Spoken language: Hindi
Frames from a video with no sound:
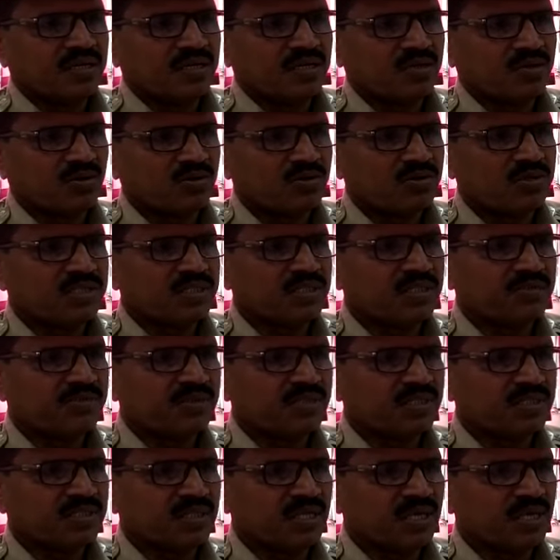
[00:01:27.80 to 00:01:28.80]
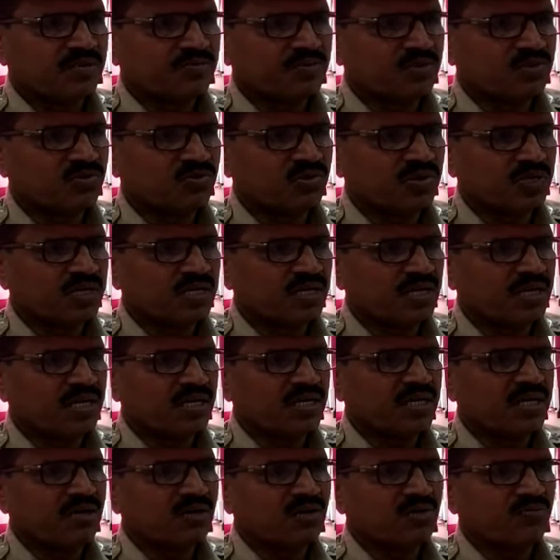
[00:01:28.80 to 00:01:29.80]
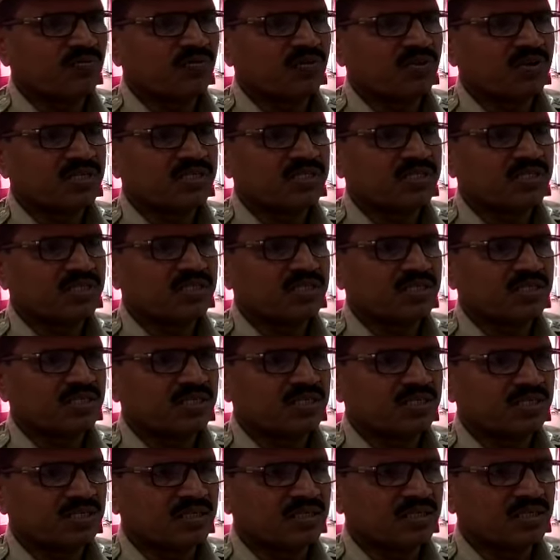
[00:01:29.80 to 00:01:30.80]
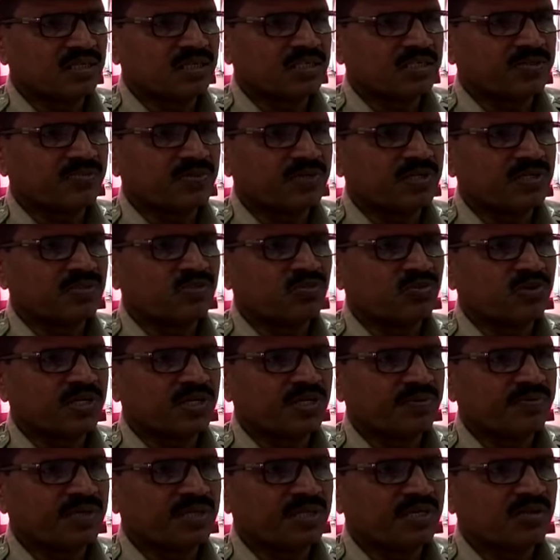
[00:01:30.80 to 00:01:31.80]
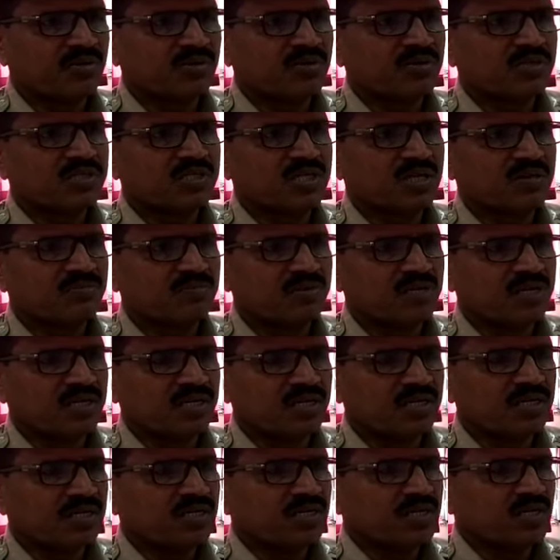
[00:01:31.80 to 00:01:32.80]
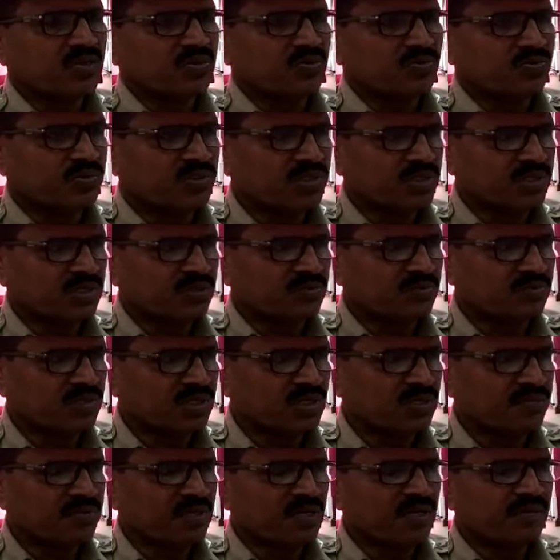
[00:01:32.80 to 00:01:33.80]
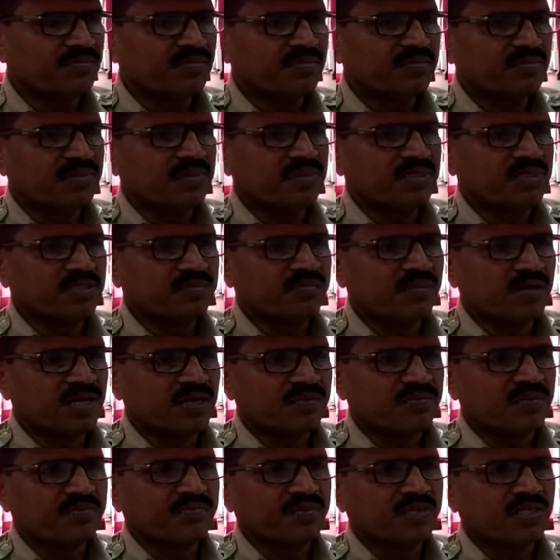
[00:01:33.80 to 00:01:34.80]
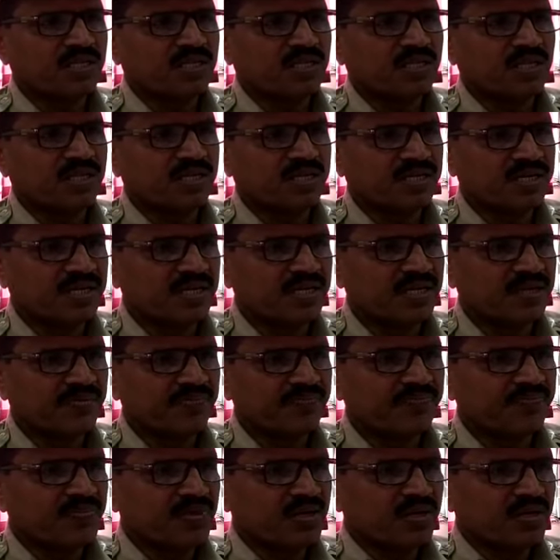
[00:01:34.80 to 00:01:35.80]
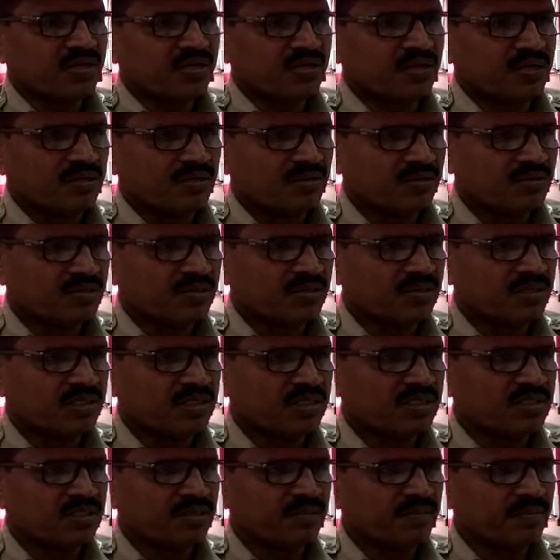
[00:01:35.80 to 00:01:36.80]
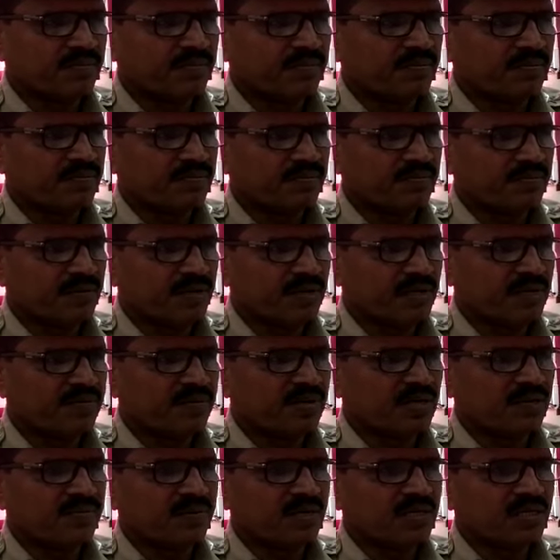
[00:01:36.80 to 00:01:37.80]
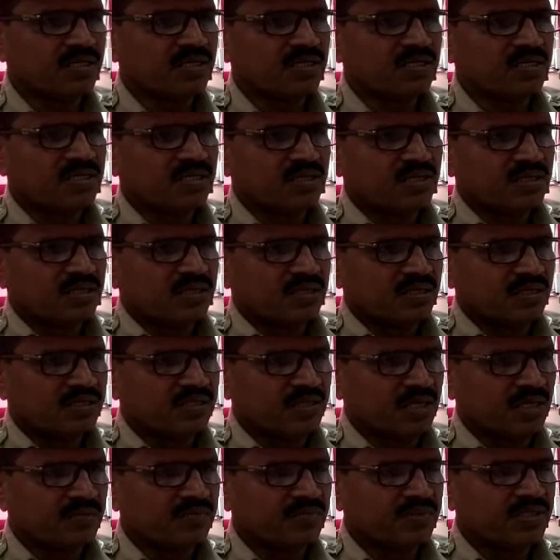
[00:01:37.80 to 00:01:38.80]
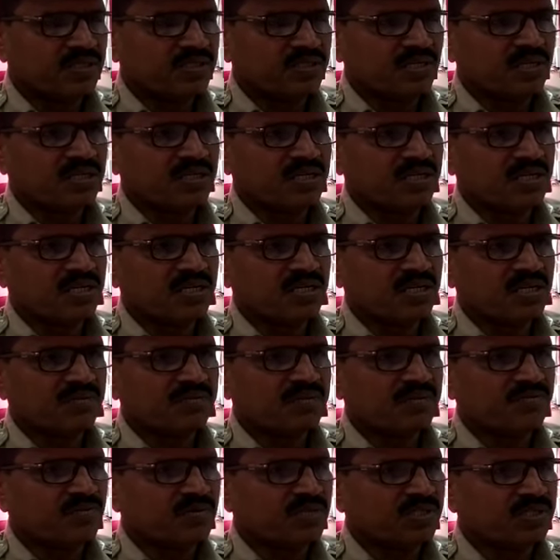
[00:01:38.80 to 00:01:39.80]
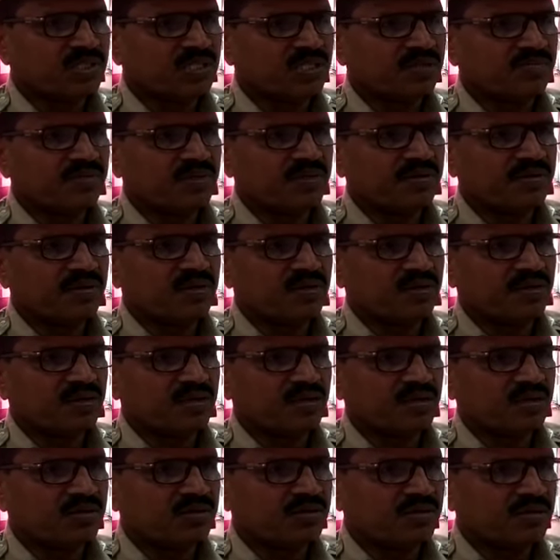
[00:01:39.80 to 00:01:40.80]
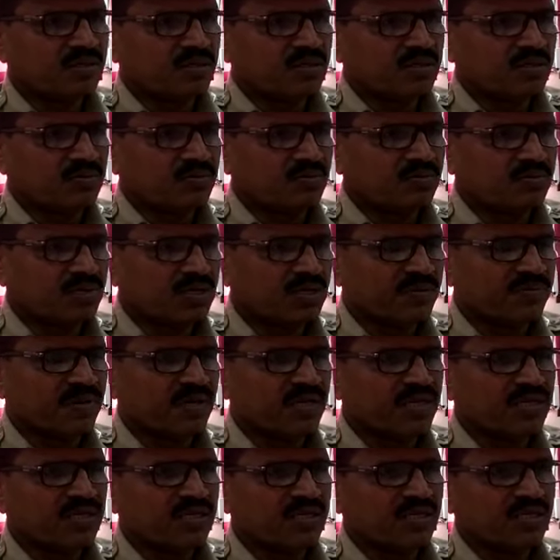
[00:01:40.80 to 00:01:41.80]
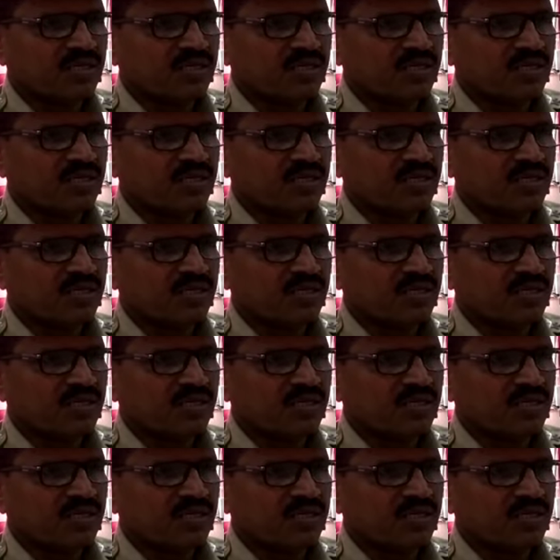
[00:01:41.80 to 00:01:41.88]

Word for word: डॉक्टर से भी सलाह मशवरा किया है और फॉरेंसिक एक्सपर्ट जो है हमारे डॉक्टर साहब वगैरह उन, उनकी भी हम इस बारे में मदद ले रहे हैं और इस बारे में हमारी छानबीन चल रही है अभी पुलिस स्टेशन में आ, उनके भाई